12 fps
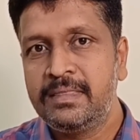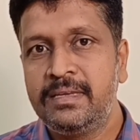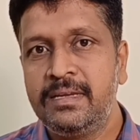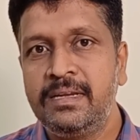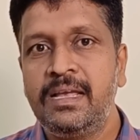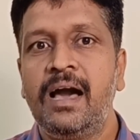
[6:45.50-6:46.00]

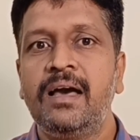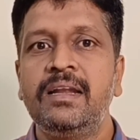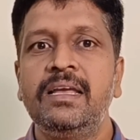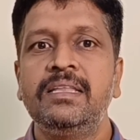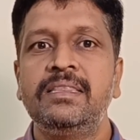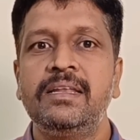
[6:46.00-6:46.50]
திடீர்னு
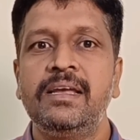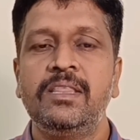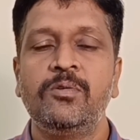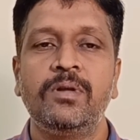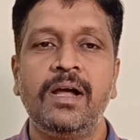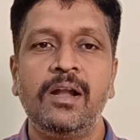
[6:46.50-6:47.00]
யாருனே
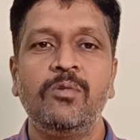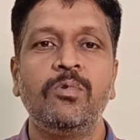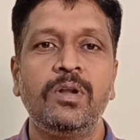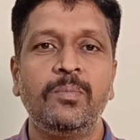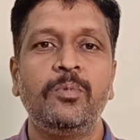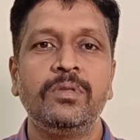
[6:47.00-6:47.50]
தெரியாத ஒரு ஆள்
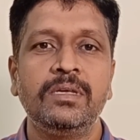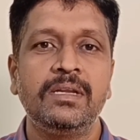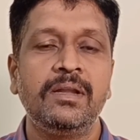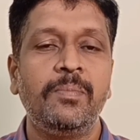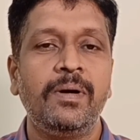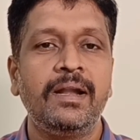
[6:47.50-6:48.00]
உள்ளே போந்து
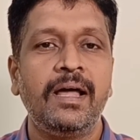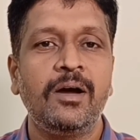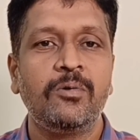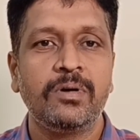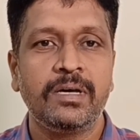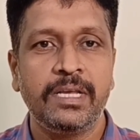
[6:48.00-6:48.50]
இல்லைப்பா
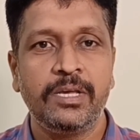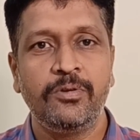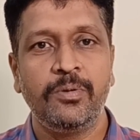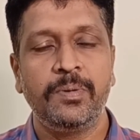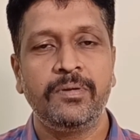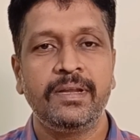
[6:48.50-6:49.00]
நான் கொடுக்குற
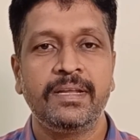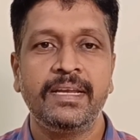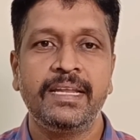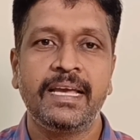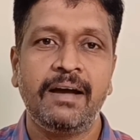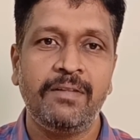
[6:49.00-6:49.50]
யூரோப்பிய
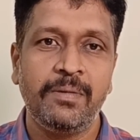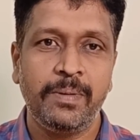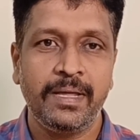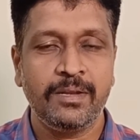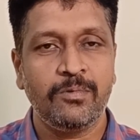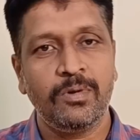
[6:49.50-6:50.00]
யூனியனுக்கு நீங்கள்
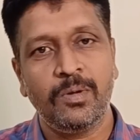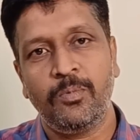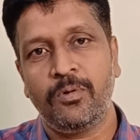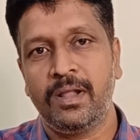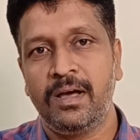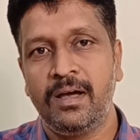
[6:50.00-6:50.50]
கவலைப்படாதுன்னு உள்ளே
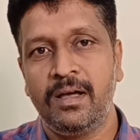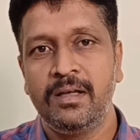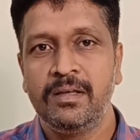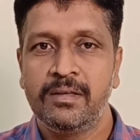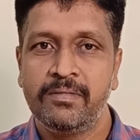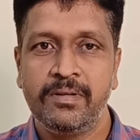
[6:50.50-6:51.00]
போனால்
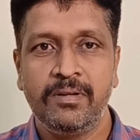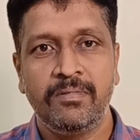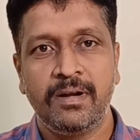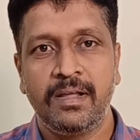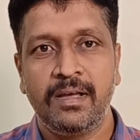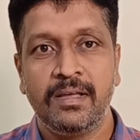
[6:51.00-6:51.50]

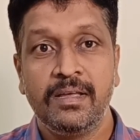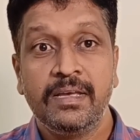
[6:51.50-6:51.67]
விடுவானா